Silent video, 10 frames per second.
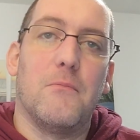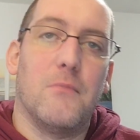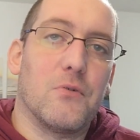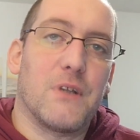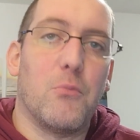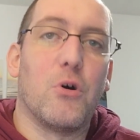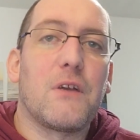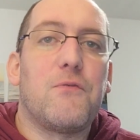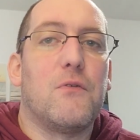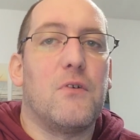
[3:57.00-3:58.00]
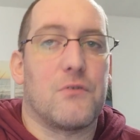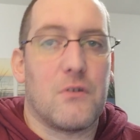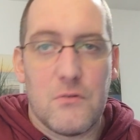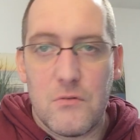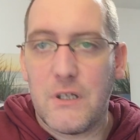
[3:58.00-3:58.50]
Bon, d'abord, il faut
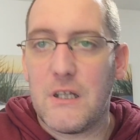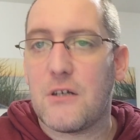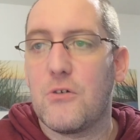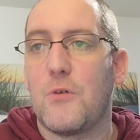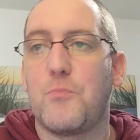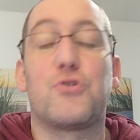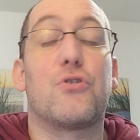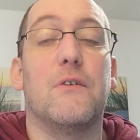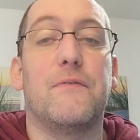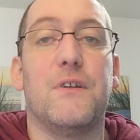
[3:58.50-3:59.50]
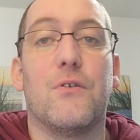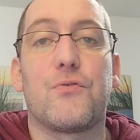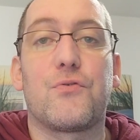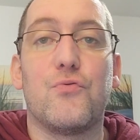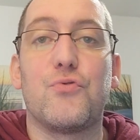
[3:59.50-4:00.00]
vendre, on est d'accord, puisque les
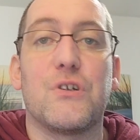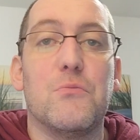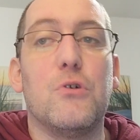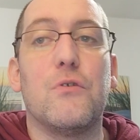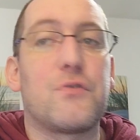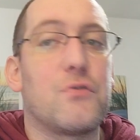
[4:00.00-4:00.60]
finances rouges et mauves